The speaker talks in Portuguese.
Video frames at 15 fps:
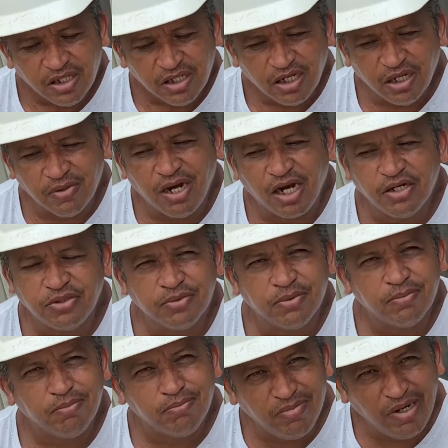que eu acho
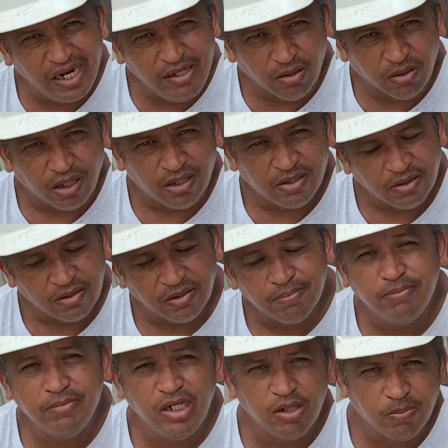melhor,
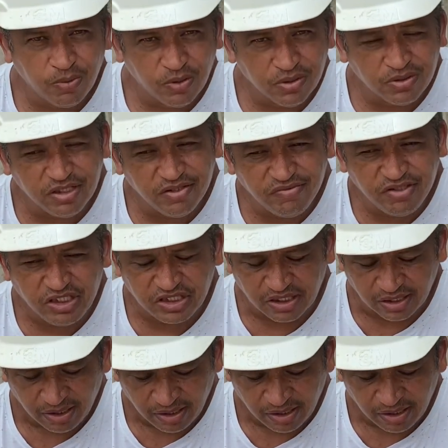meu ponto de vista.